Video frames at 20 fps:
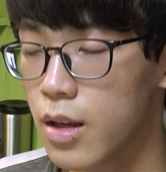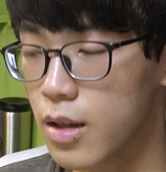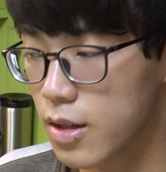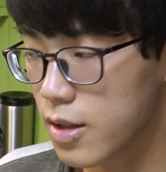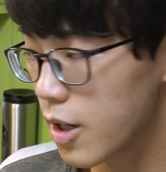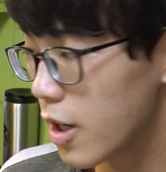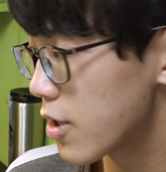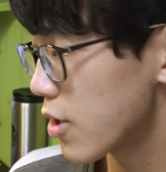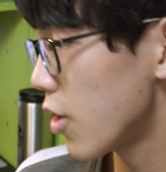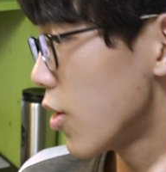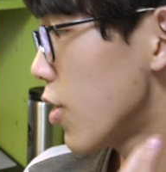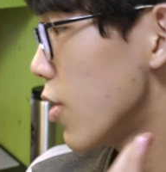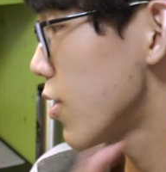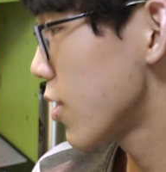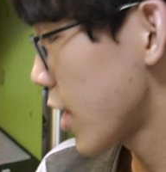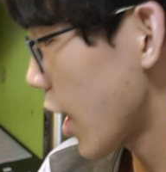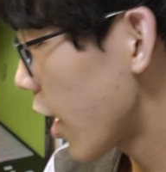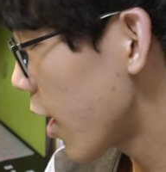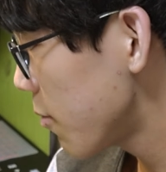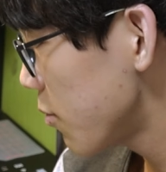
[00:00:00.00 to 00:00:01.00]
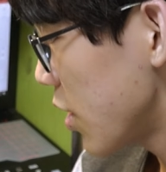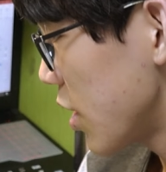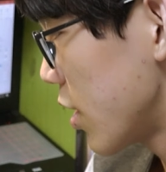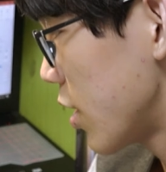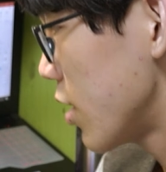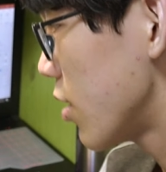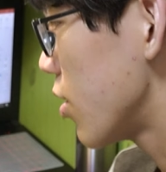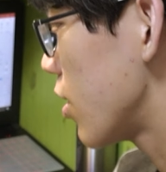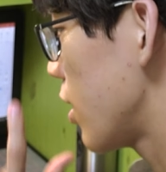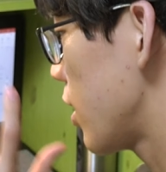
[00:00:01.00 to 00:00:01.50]
그래서
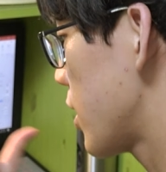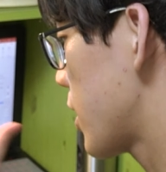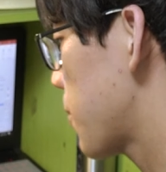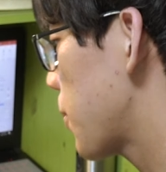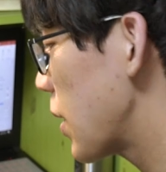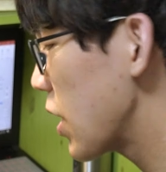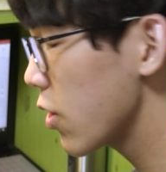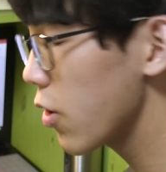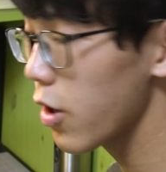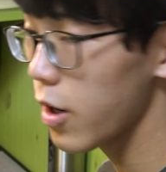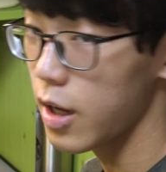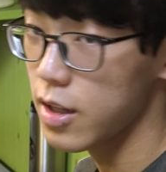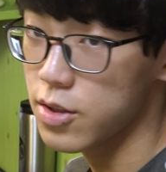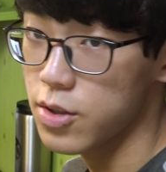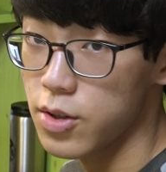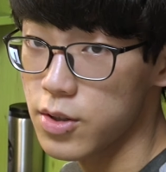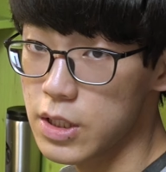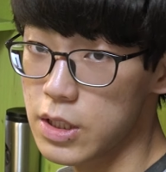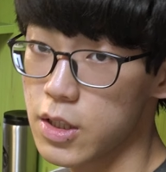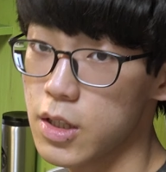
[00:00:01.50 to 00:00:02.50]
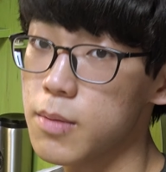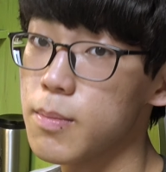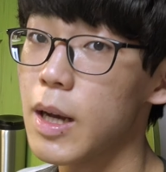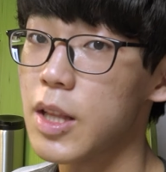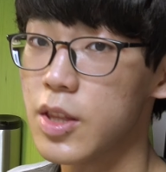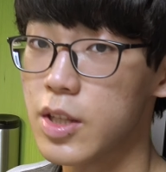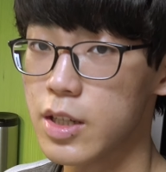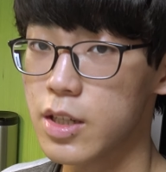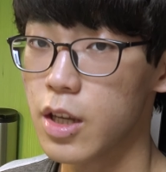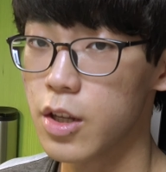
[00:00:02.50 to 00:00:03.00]
사람들은 이 스피커라는 것을
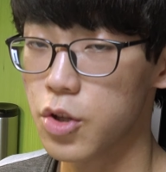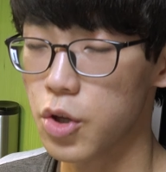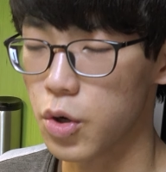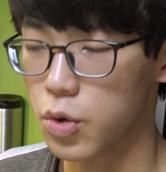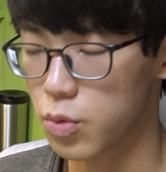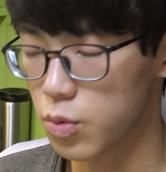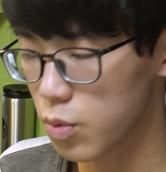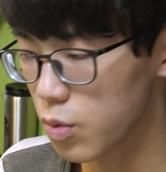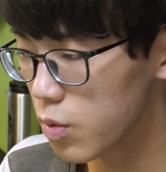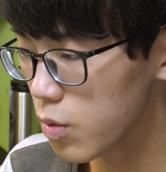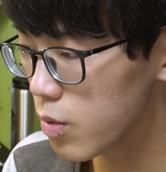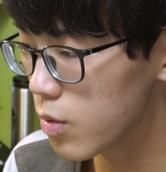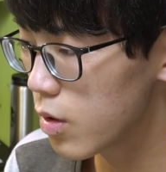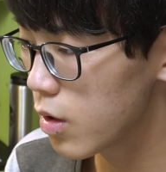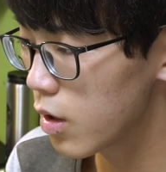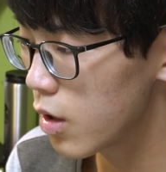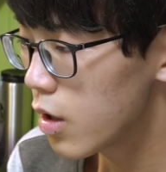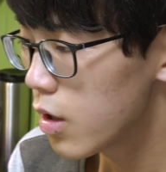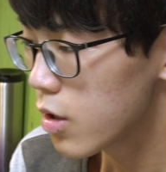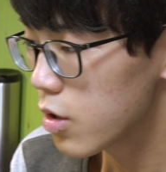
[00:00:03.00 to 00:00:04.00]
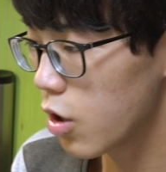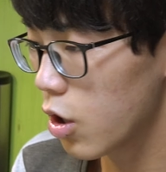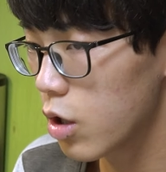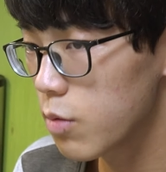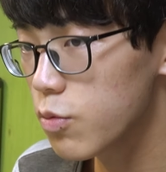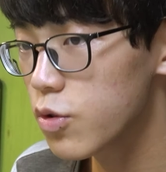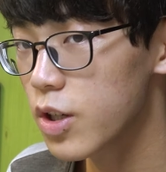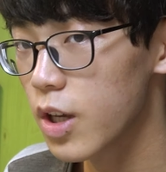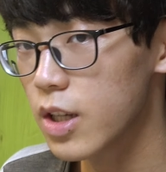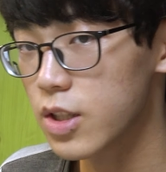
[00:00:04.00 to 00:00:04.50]
만들게 되었고
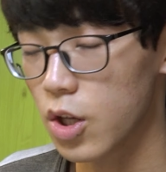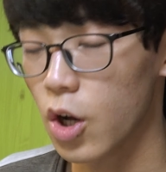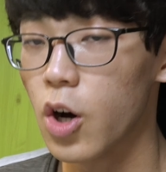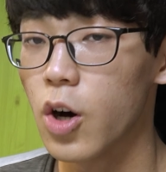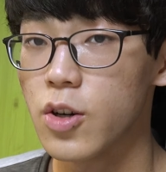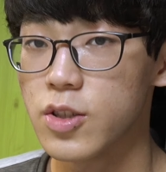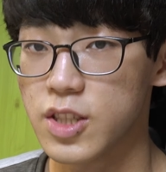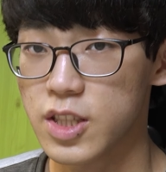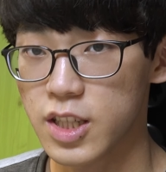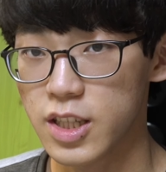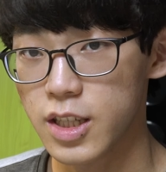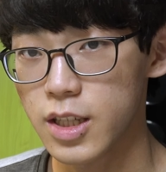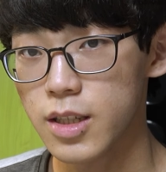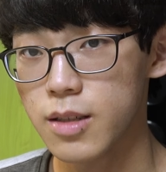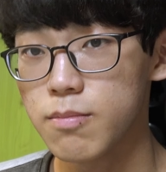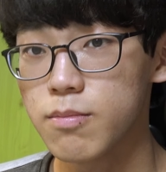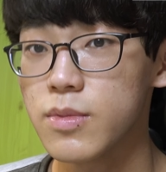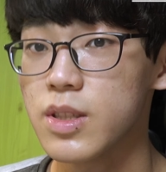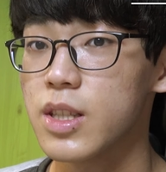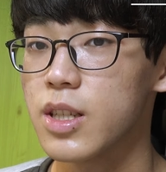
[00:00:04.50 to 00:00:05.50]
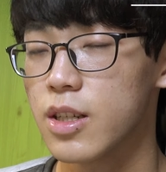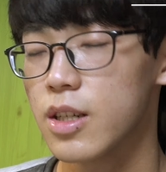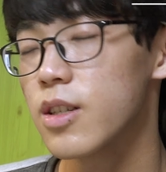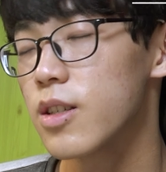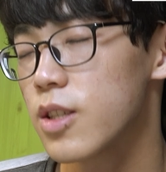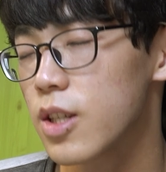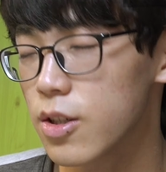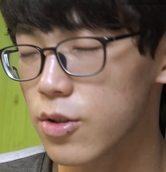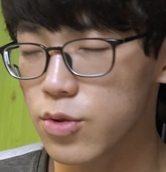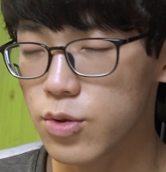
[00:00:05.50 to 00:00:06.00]
여러분께서 지금
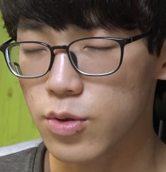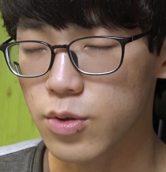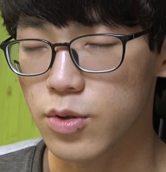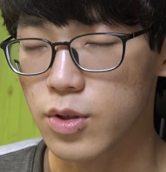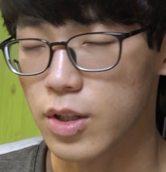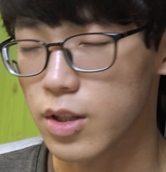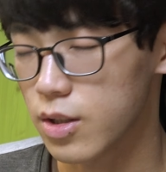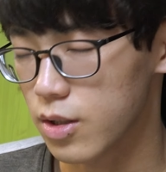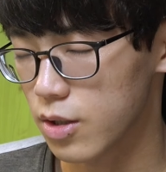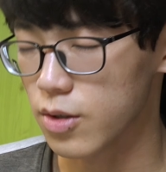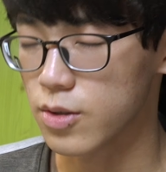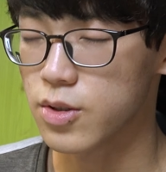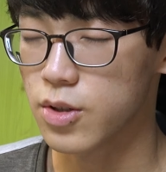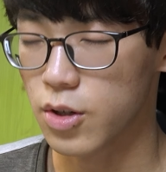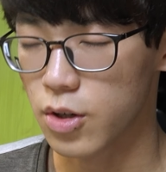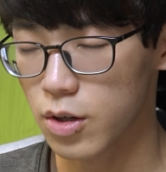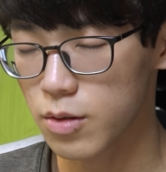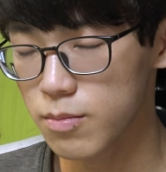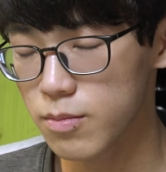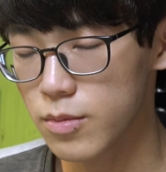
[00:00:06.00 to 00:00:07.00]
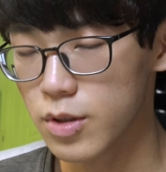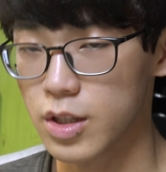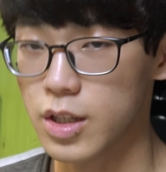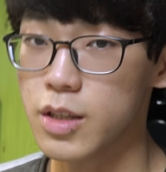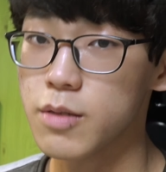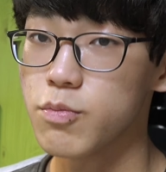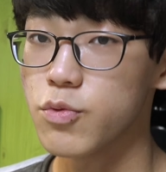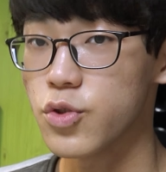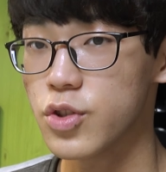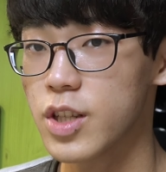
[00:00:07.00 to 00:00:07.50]
들으실 수 있는 것처럼
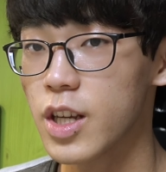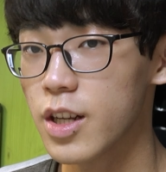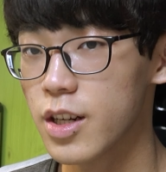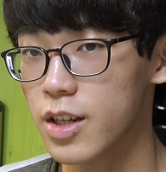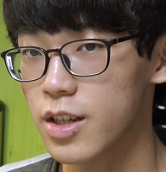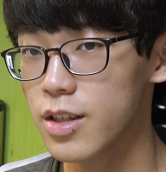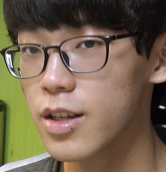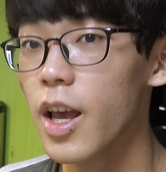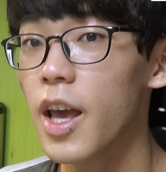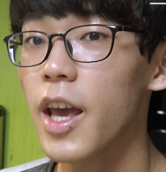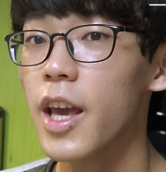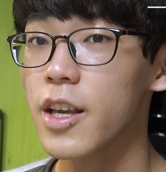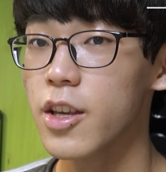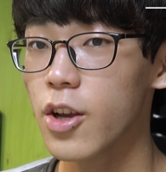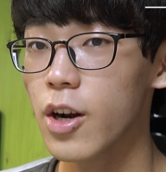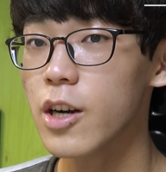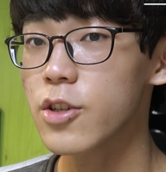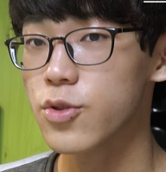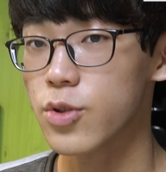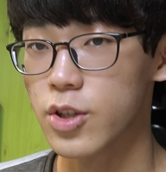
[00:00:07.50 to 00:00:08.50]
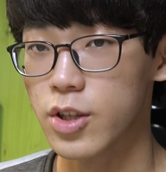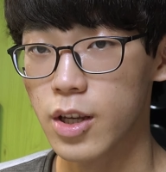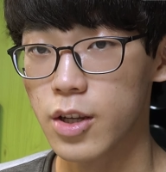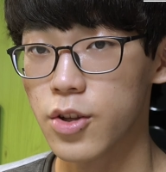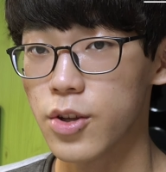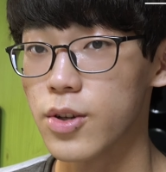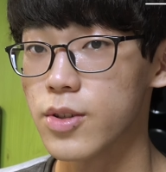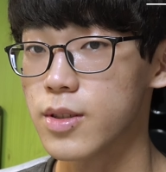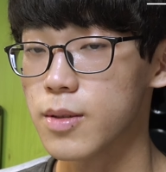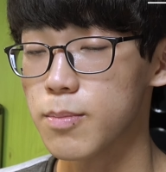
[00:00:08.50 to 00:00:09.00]
이 문제를 해결할 수 있게
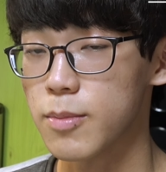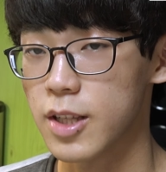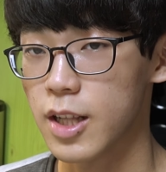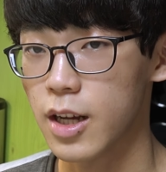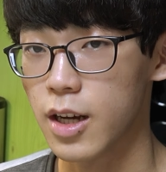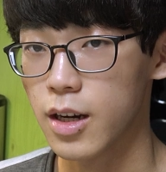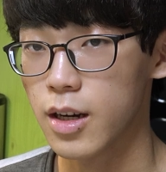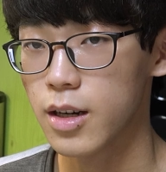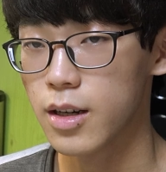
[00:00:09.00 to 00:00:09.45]
되었습니다.